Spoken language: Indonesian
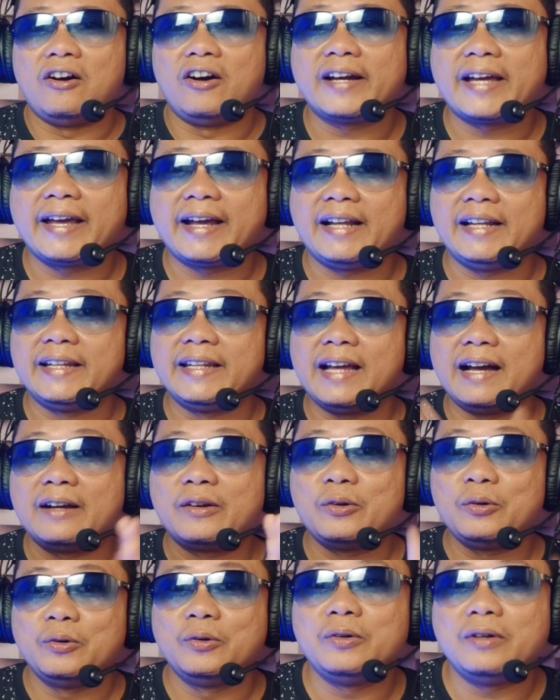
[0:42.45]
Oke, okay, kali ini
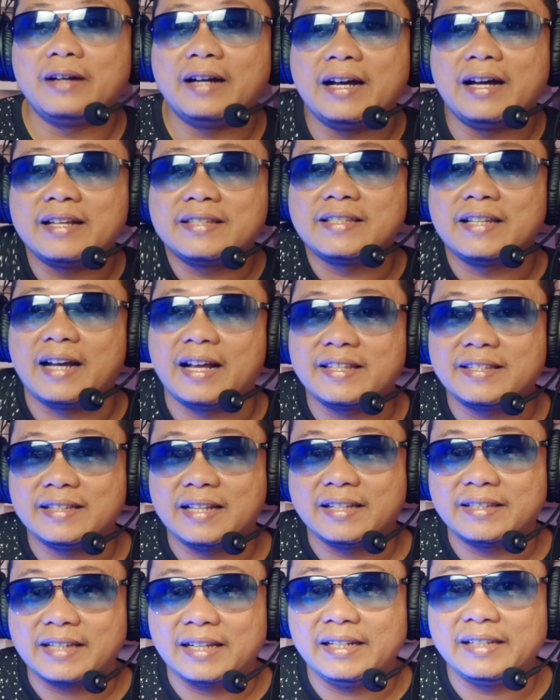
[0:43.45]
aku uh, sangat
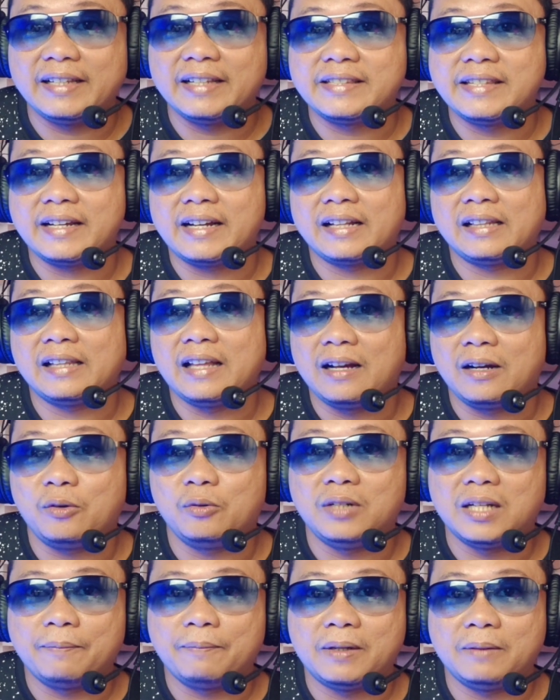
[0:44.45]
senang sekali GC ya, karena
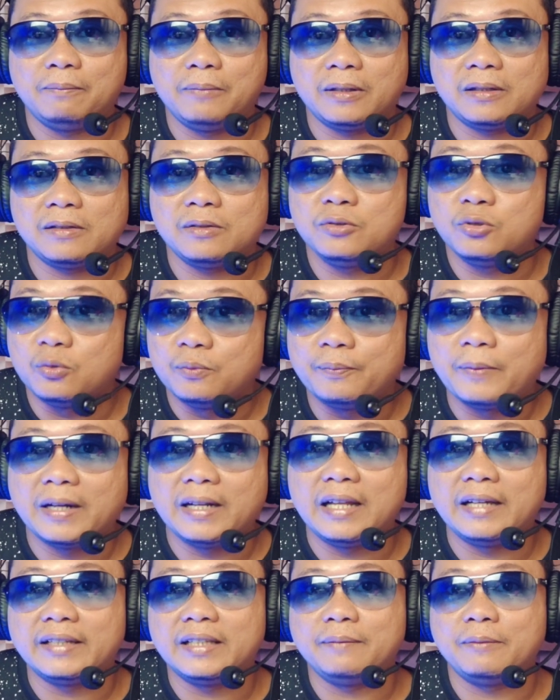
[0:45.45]
aku dapat berjumpa
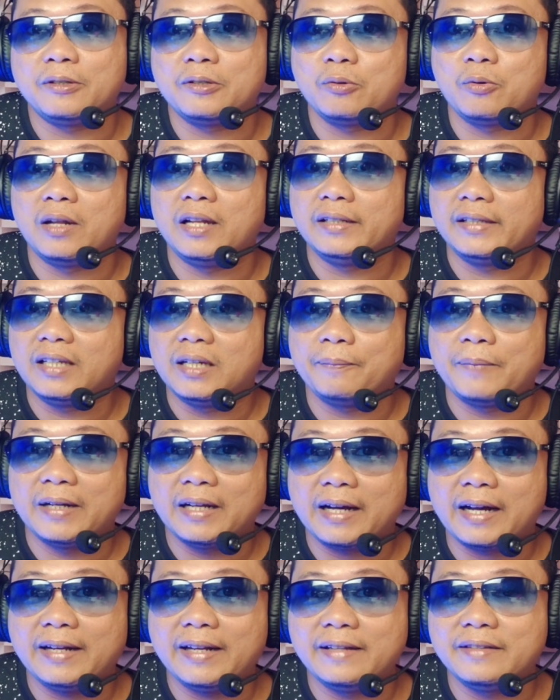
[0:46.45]
lagi, bersua lagi
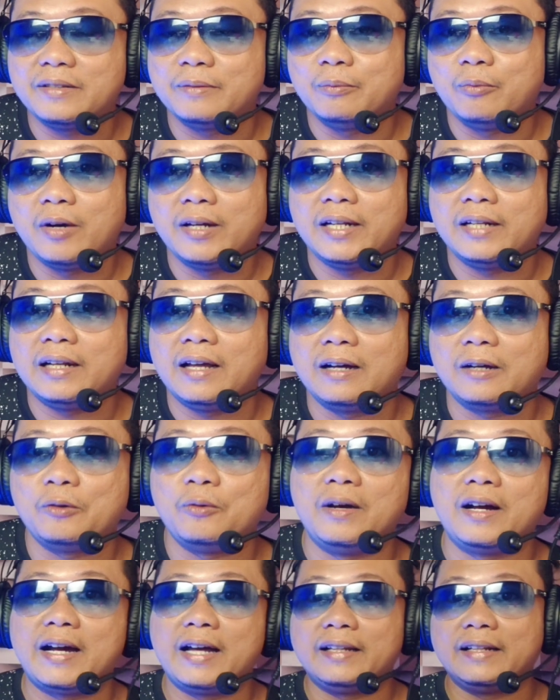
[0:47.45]
kepada kalian semua dan
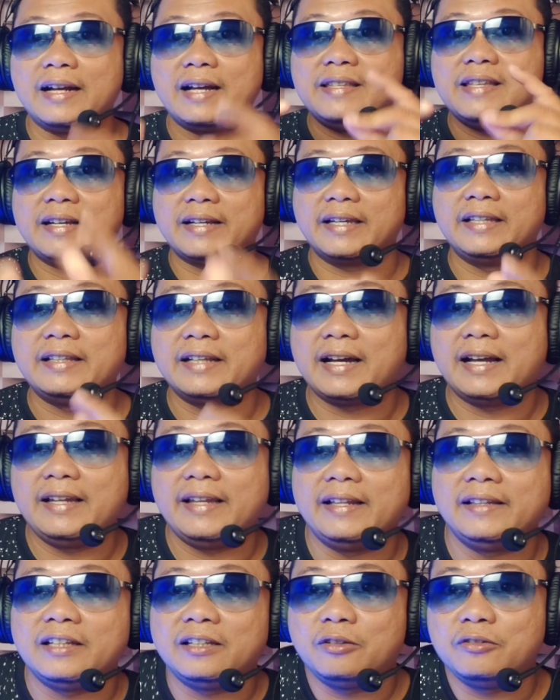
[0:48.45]
aku akan ngajakin
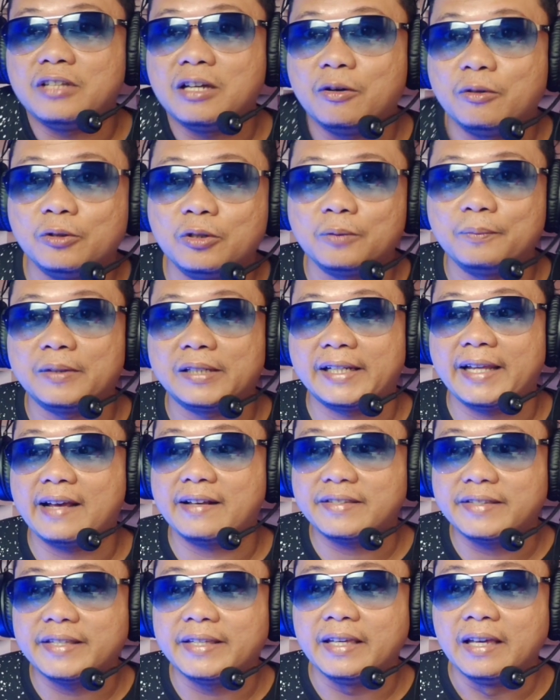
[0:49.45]
kalian tentunya untuk
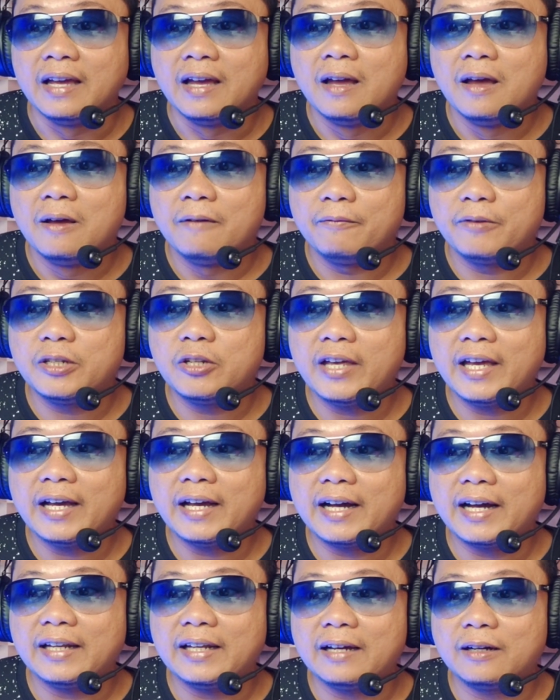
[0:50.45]
mereaksi. Video
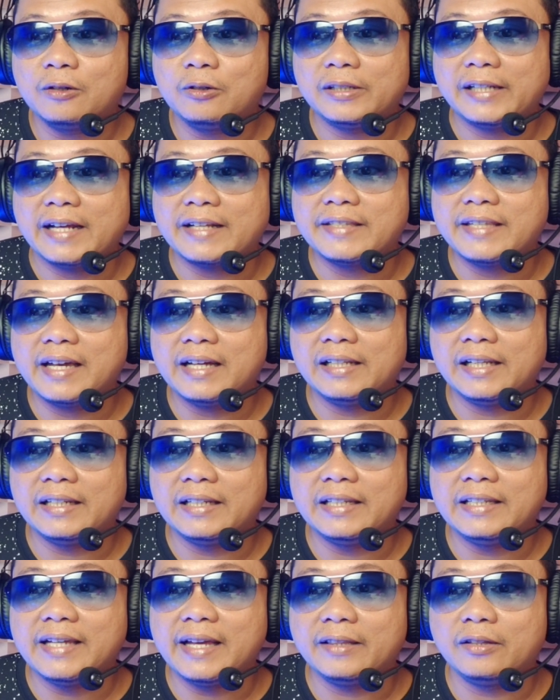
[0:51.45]
yang akan aku reaksi
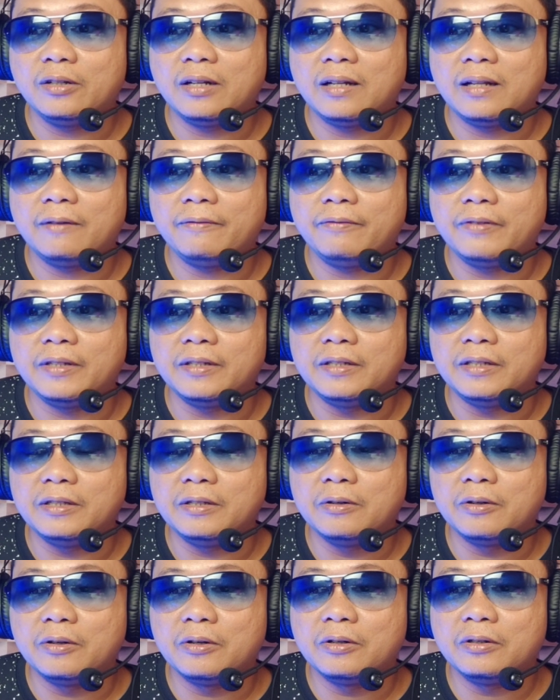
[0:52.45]
hari ini yaitu adalah
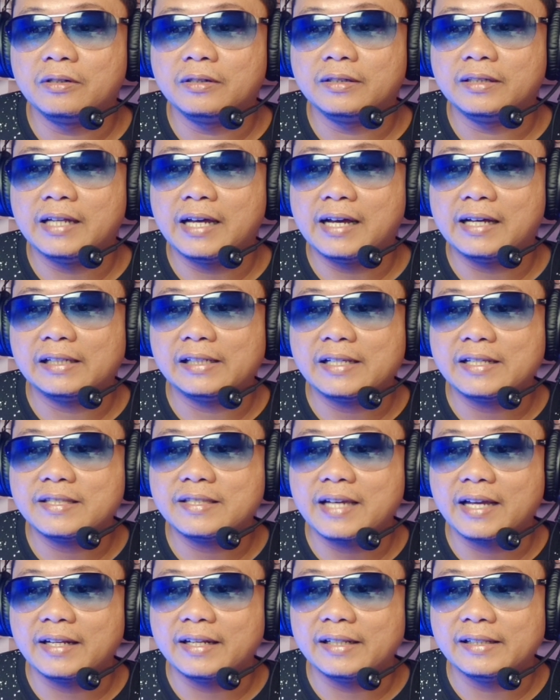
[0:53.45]
video dari
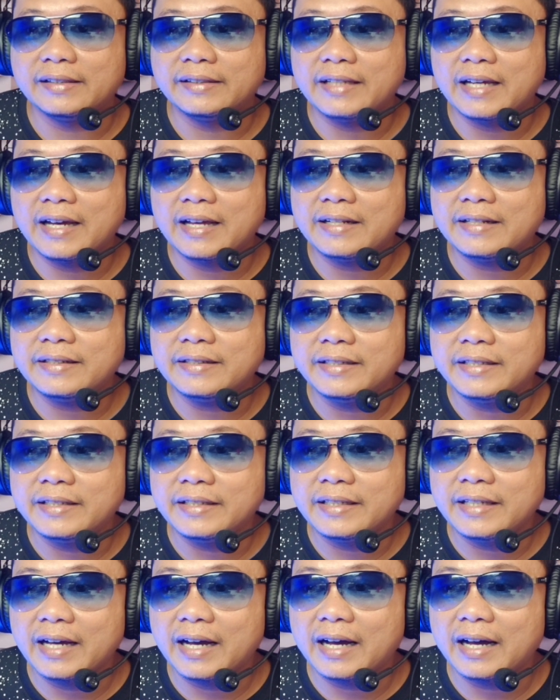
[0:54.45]
channelnya
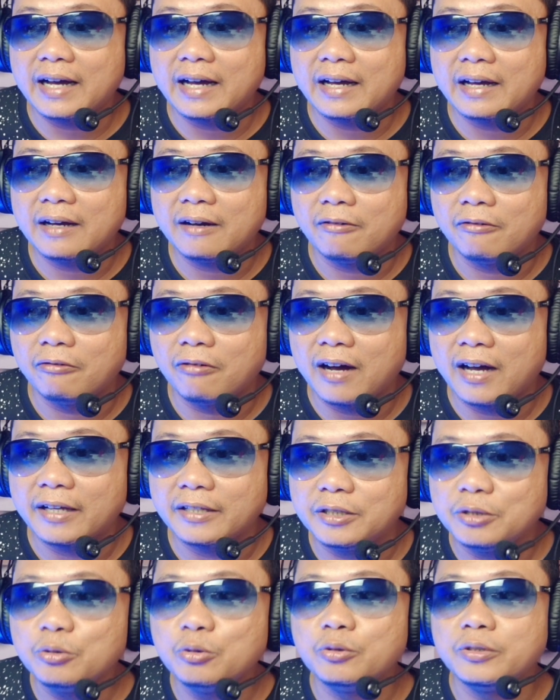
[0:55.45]
Dia
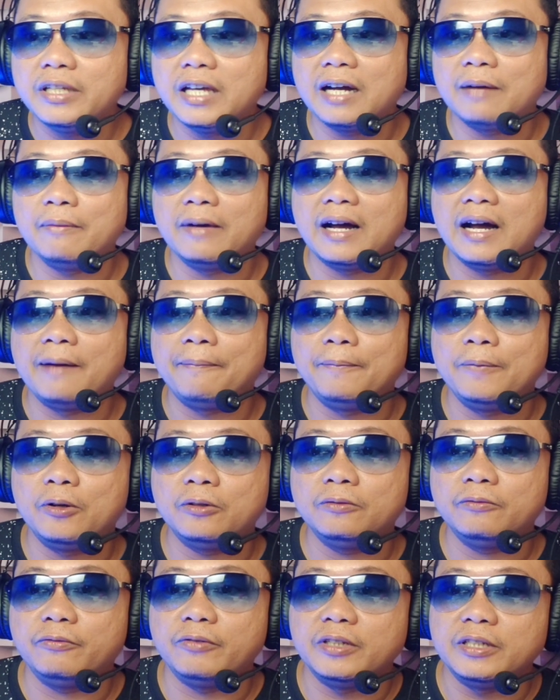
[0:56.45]
Wahyu yang
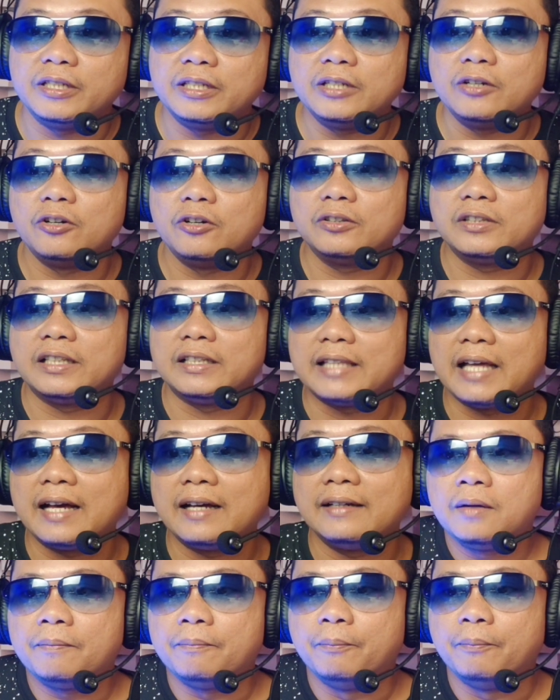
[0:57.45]
mengupload video
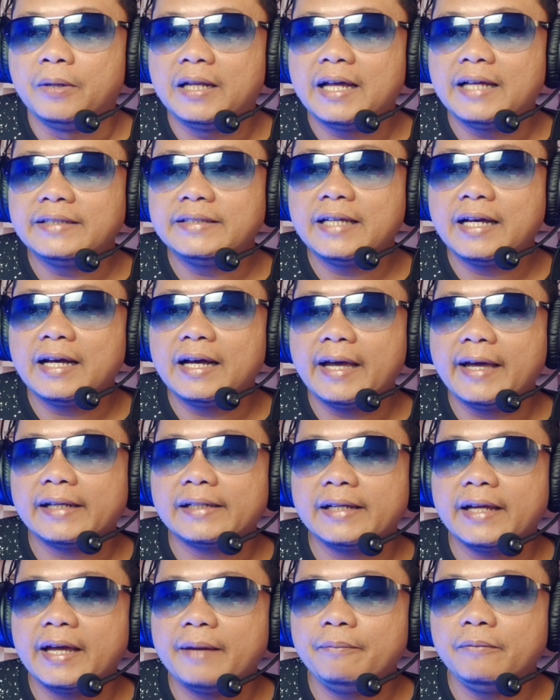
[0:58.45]
tentang belanja
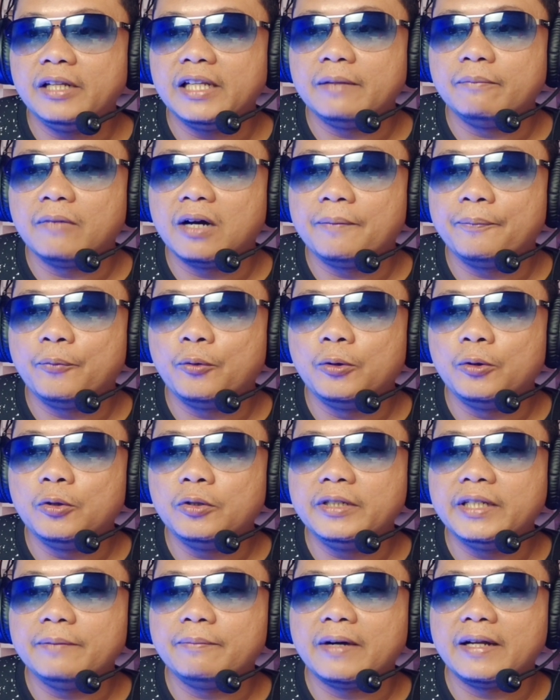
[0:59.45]
RM50
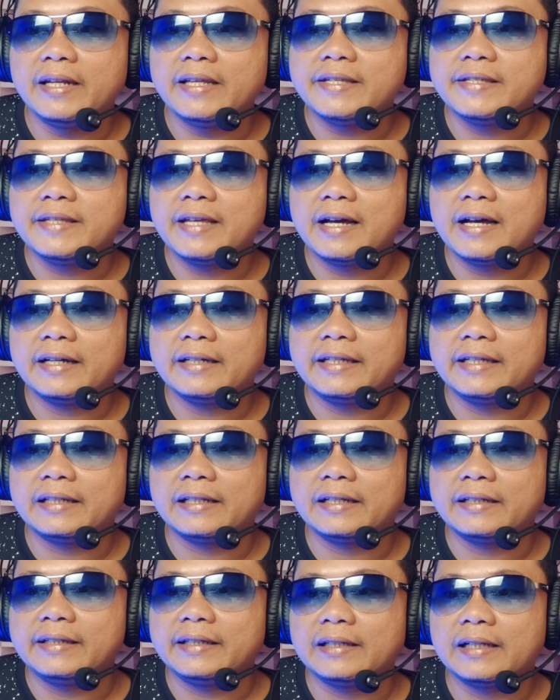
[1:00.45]
di Malaysia
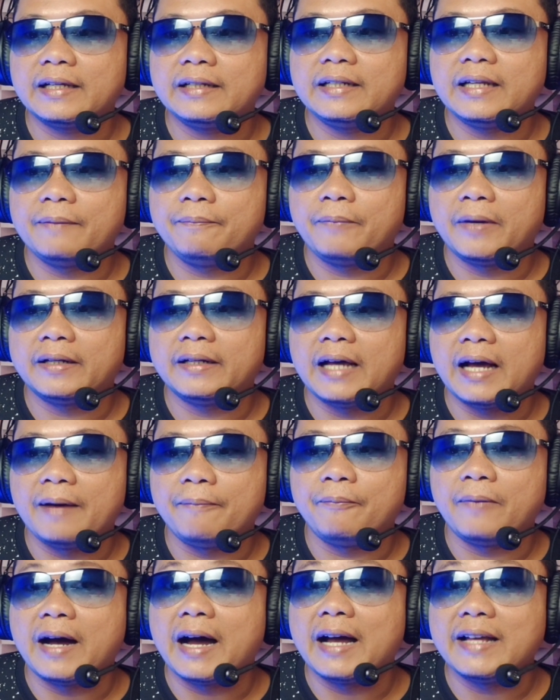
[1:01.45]
kira-kira dapat
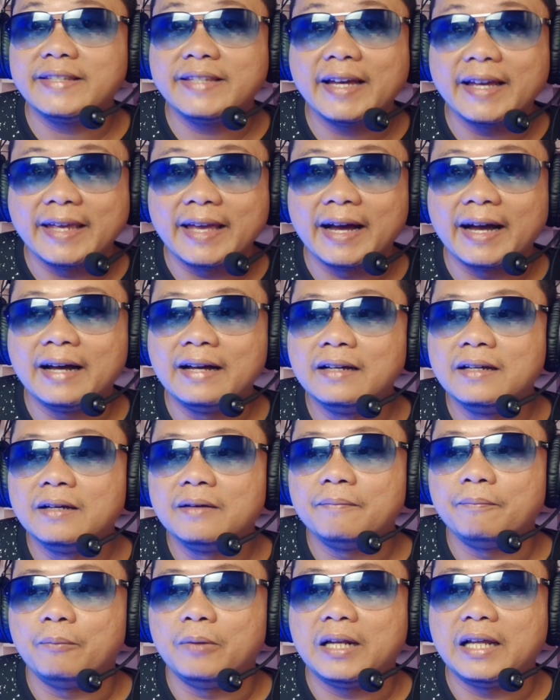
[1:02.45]
apa aja ya
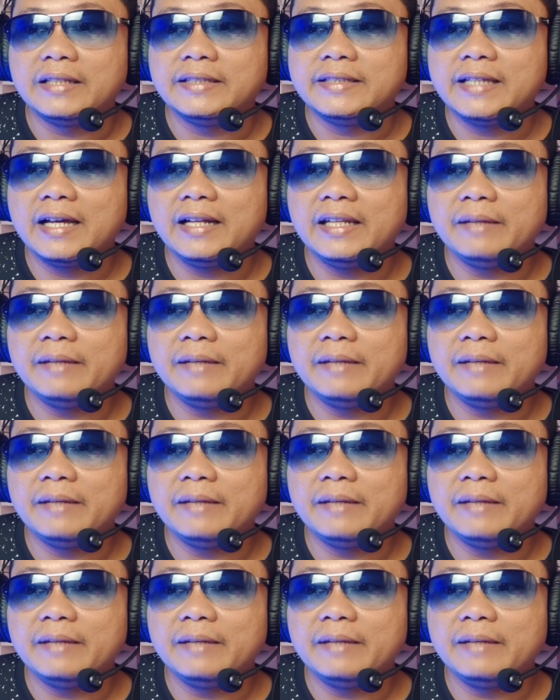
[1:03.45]
belanja